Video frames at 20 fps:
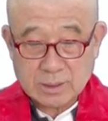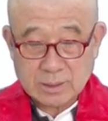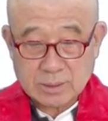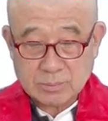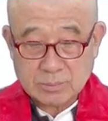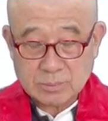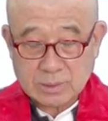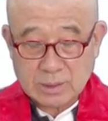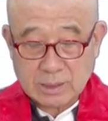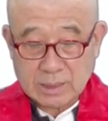
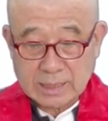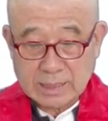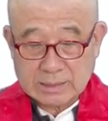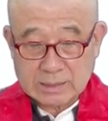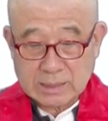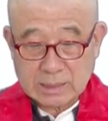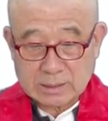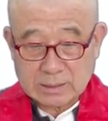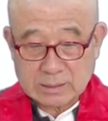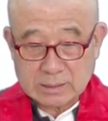뭐
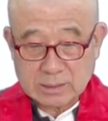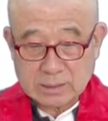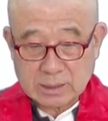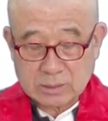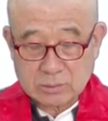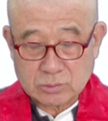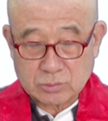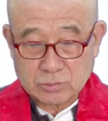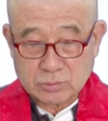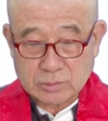아상인상
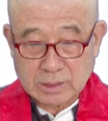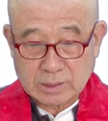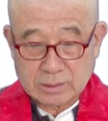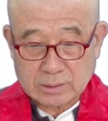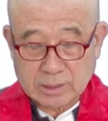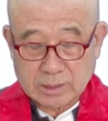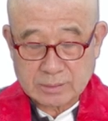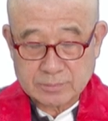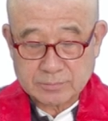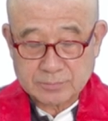
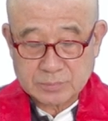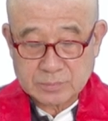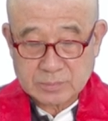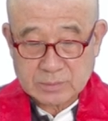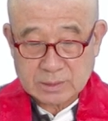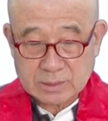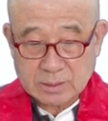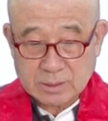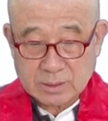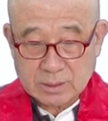중생상
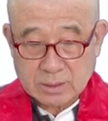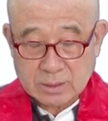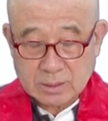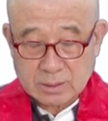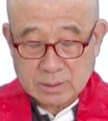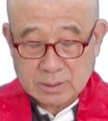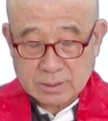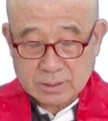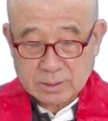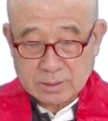
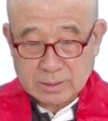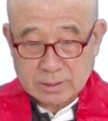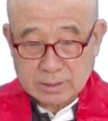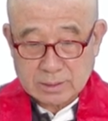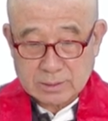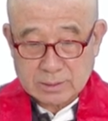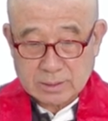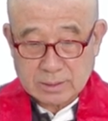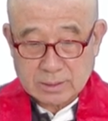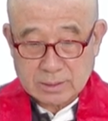그러니까
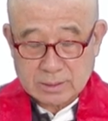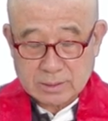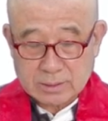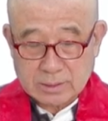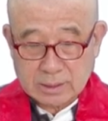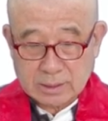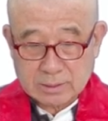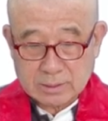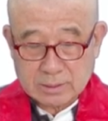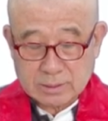이제
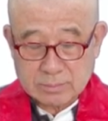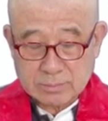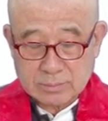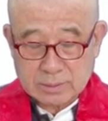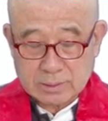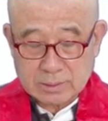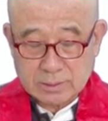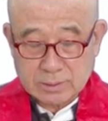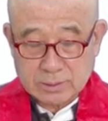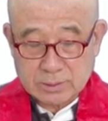
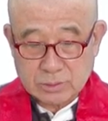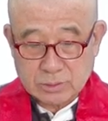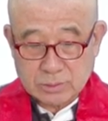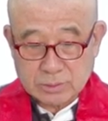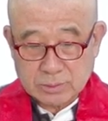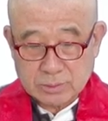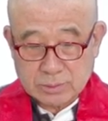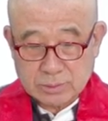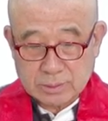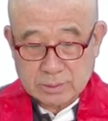약거
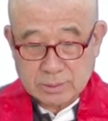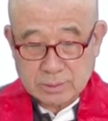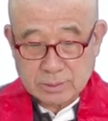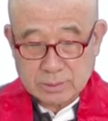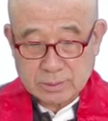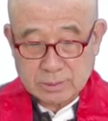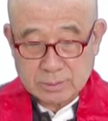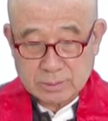있죠. 어.